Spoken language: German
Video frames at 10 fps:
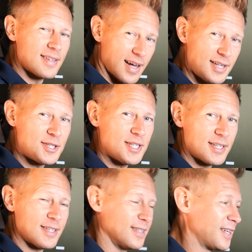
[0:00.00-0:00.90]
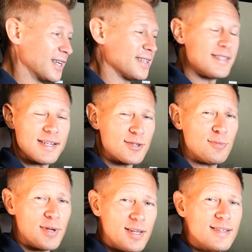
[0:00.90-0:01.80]
Der Einstieg in den GLC als
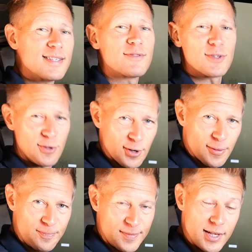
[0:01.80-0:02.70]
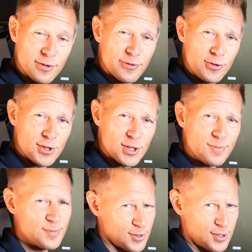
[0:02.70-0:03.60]
Coupé ist etwas höher. Nicht nur physisch,
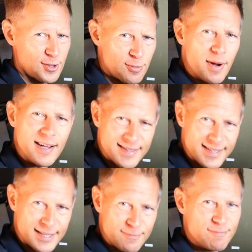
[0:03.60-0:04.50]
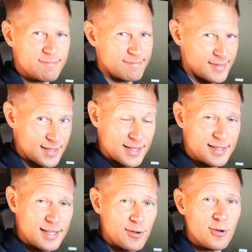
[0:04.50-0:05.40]
sondern auch preislich. Das
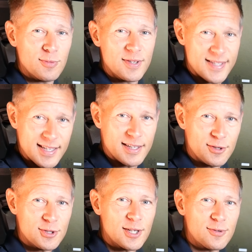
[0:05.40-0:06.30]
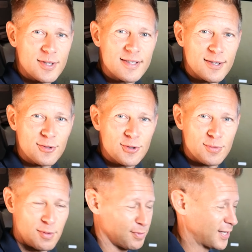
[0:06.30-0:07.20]
liegt an der gehobenen Serienausstattung, die das Auto
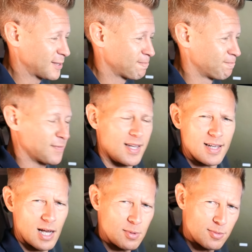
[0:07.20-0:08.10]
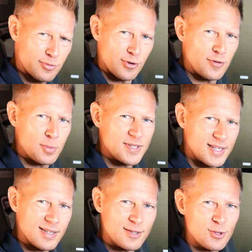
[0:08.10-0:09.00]
schon mitbringt. Aber bevor wir über
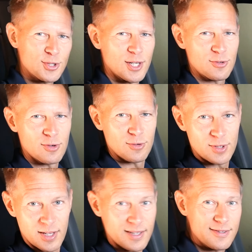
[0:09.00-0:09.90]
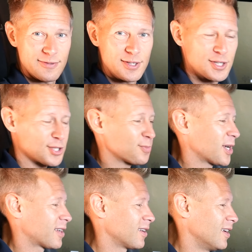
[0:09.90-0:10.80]
Serienausstattung und die ganzen Features
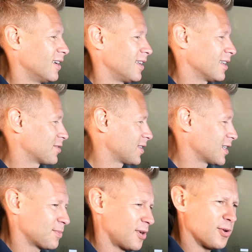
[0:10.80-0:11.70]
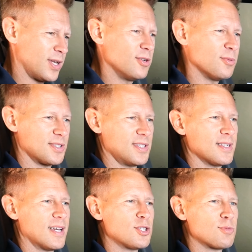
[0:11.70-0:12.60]
sprechen, lass uns erstmal auch hier übers
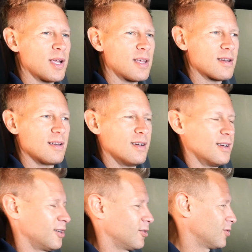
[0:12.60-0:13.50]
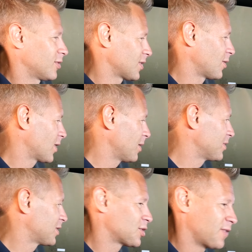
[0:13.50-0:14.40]
Design sprechen und das Auge ein
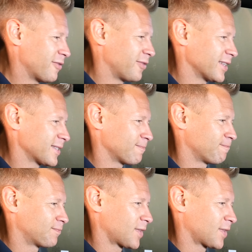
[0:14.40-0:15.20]
bisschen schweifen lassen.